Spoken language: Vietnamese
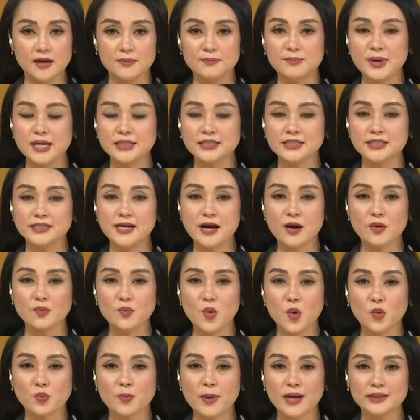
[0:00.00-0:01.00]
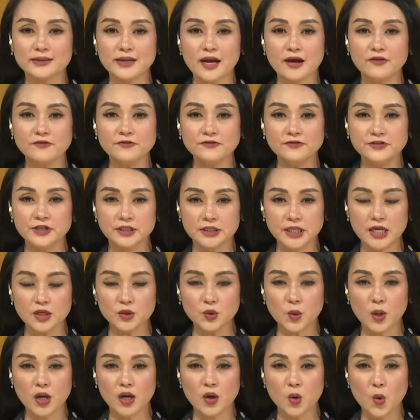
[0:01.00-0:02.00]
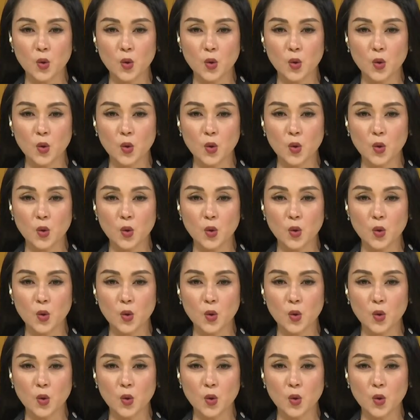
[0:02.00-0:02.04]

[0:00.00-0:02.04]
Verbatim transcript: Ban chỉ đạo 138 phường Thế Thuận,